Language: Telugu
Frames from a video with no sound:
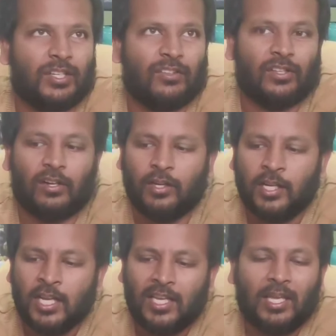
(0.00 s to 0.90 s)
చేస్తున్నారు
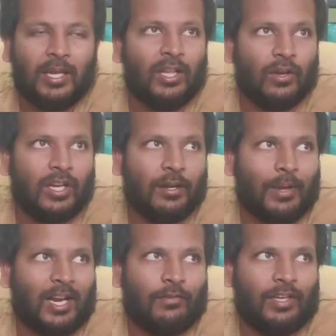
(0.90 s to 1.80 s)
ఎందుకు నేను
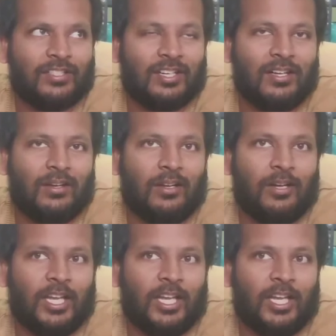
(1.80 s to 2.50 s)
మ్యానుఫ్యాక్చరింగ్